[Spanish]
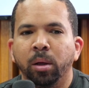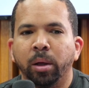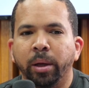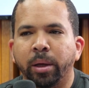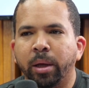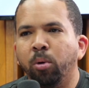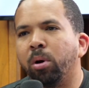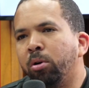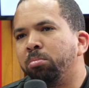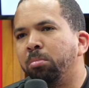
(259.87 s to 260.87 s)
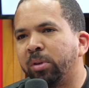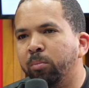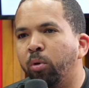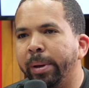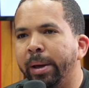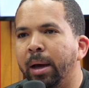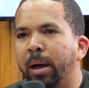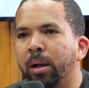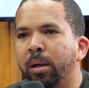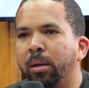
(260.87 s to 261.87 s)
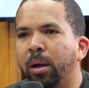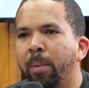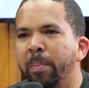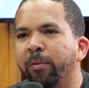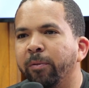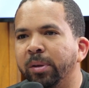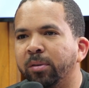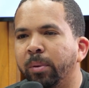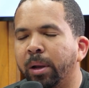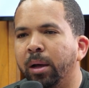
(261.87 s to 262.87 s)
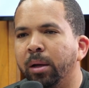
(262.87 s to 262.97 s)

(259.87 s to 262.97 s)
que luego se mueve a, Memphis, ¿verdad?